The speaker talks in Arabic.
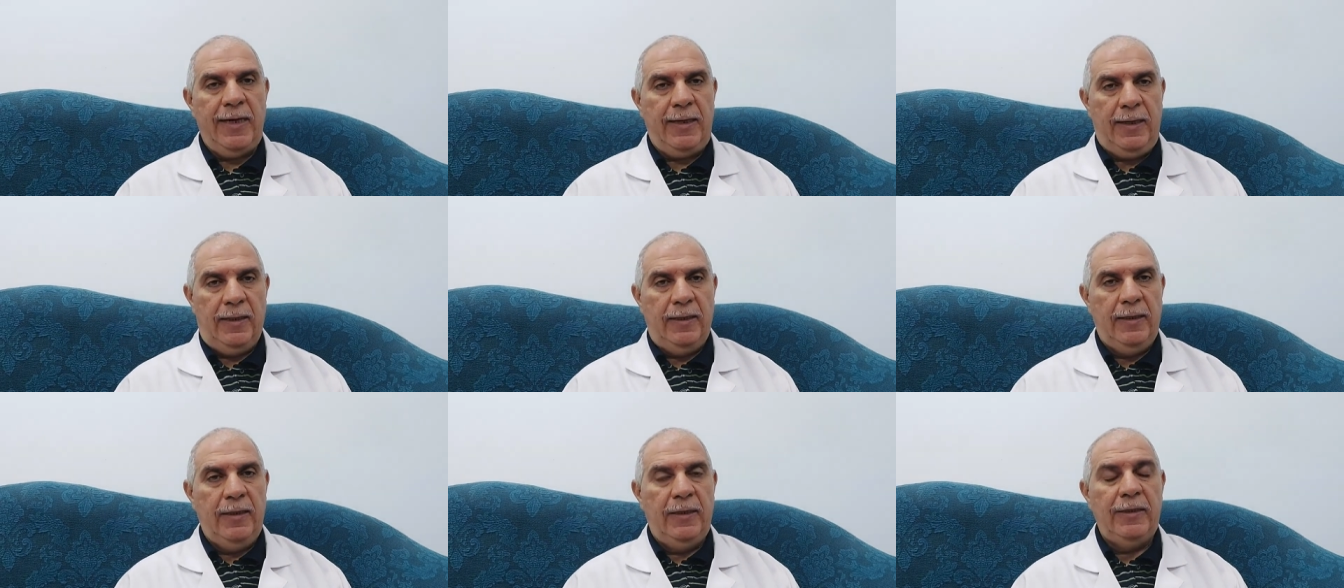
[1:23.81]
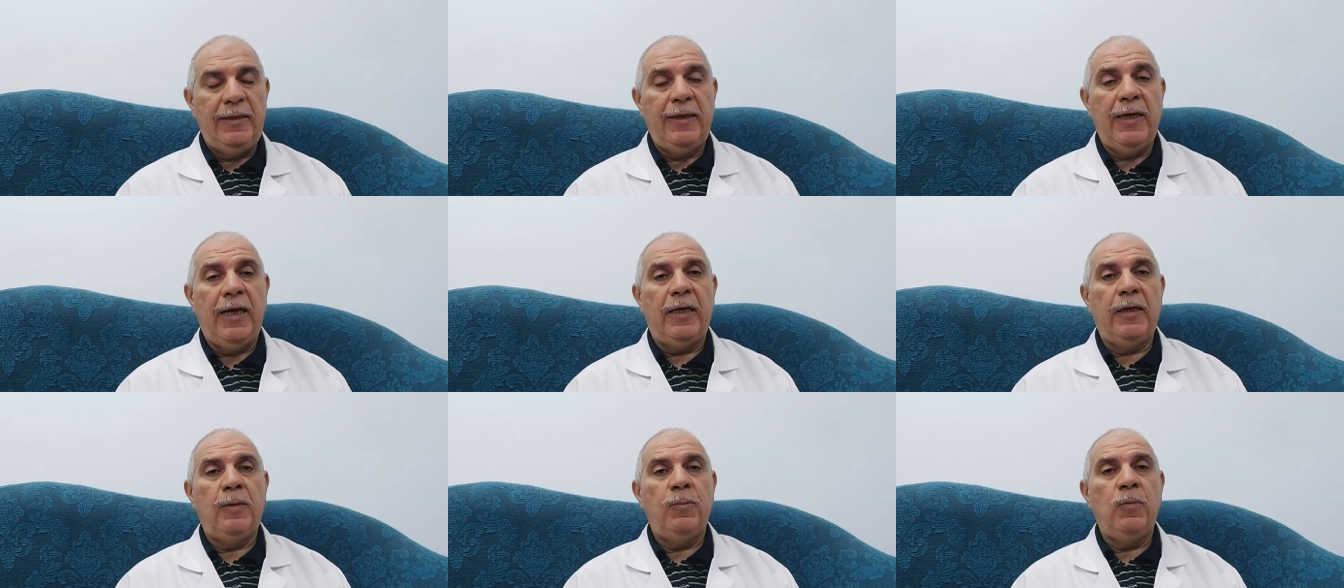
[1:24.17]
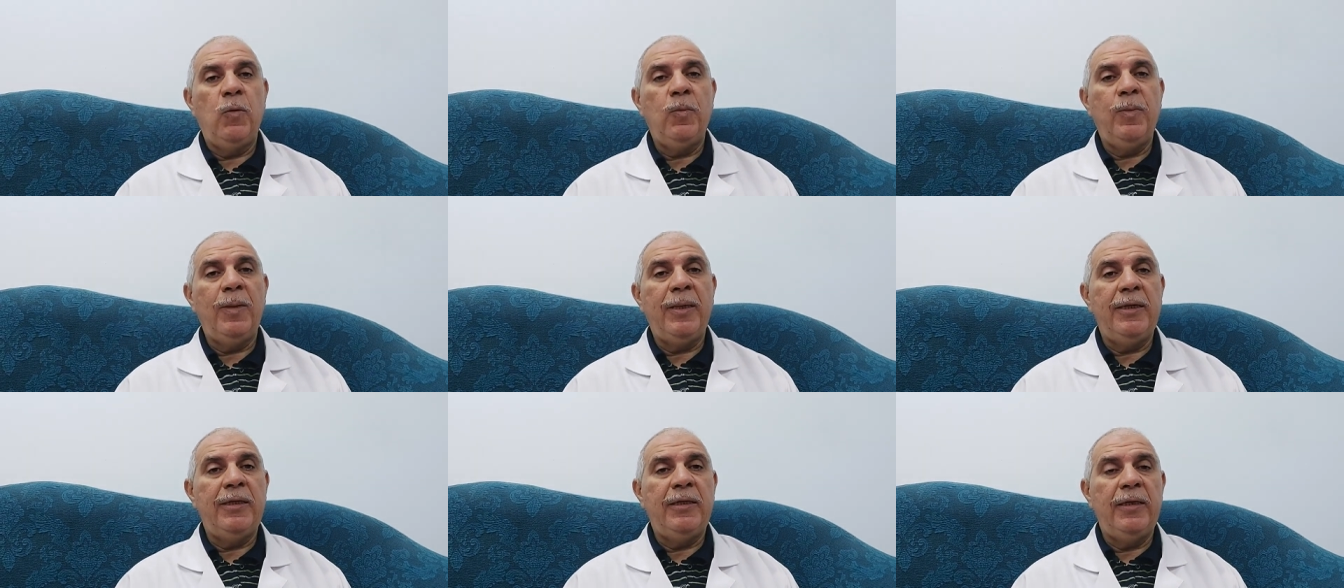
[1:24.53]
سنة يعني
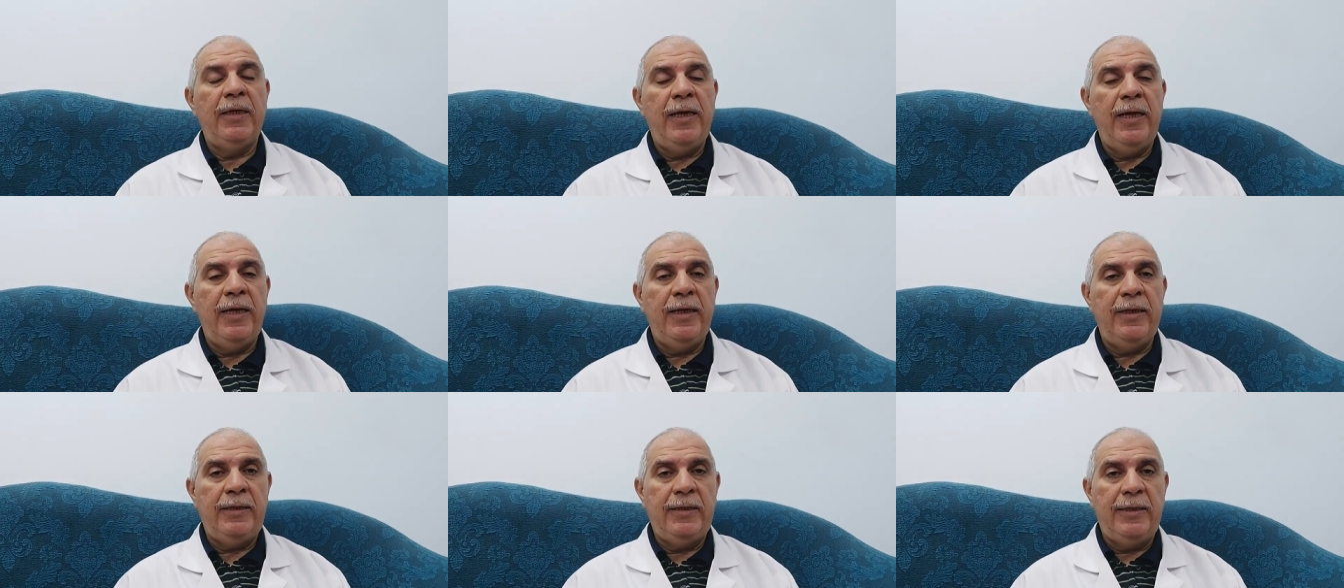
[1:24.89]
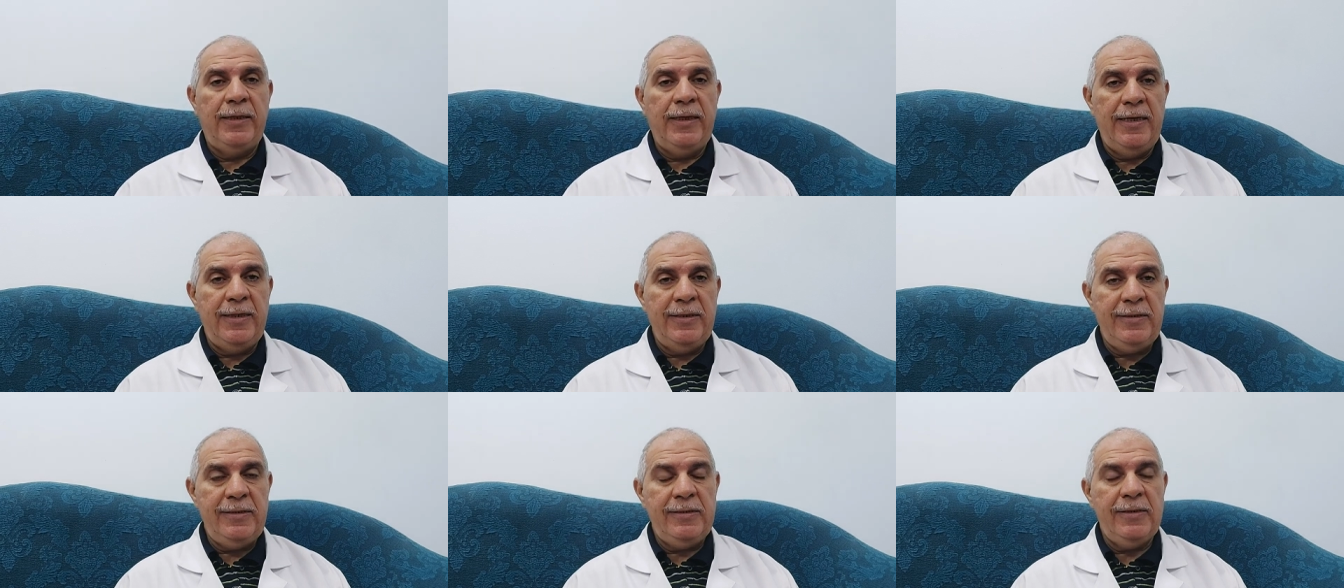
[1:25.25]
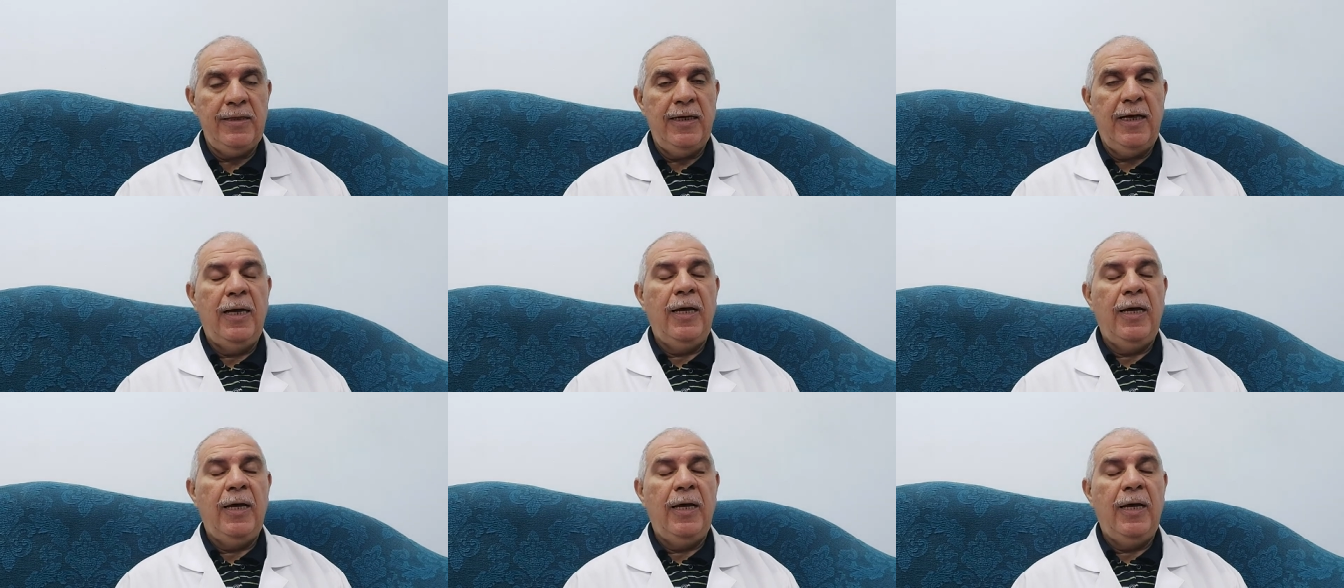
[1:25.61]
ممكن نلاقي ناس